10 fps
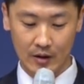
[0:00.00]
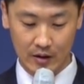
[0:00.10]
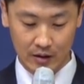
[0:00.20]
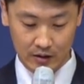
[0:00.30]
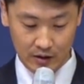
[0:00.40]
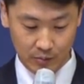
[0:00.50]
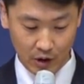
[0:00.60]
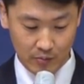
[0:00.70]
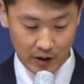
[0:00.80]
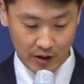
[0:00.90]
아, 이
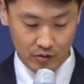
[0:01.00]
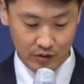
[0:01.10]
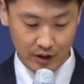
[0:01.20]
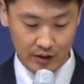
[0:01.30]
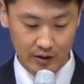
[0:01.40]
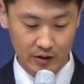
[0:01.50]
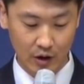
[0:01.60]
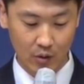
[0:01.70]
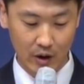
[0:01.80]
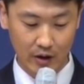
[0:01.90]
멸망의 군대는
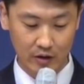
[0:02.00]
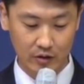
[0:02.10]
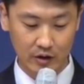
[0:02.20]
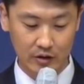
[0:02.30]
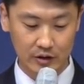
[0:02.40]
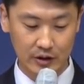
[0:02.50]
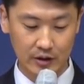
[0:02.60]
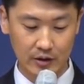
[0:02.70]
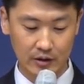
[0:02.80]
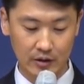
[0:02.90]
여호와께서
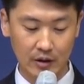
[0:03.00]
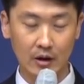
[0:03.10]
이끄시는